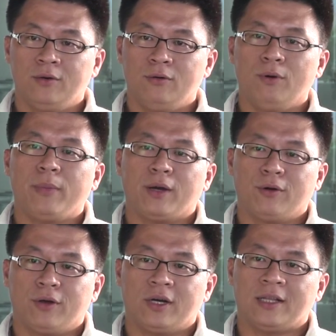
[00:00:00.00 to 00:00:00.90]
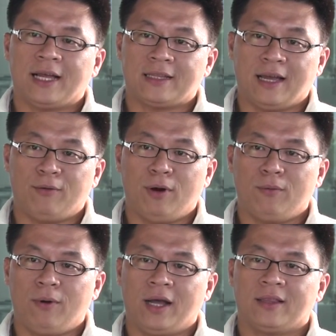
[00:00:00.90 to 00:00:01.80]
或美国游客来台
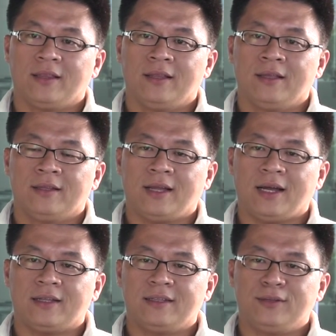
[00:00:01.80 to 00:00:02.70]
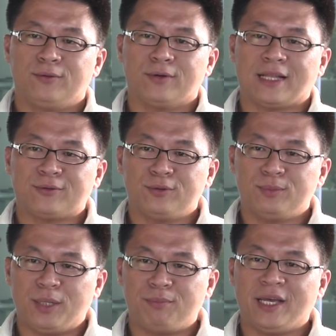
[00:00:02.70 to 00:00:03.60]
湾玩。那你如果拿出
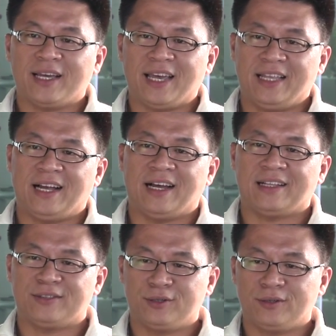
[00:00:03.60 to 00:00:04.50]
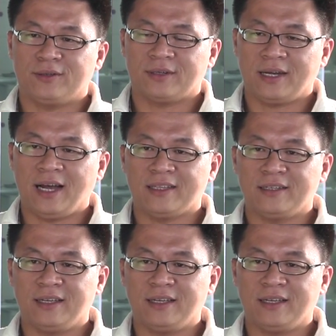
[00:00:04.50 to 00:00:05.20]
名片给他，他就。看了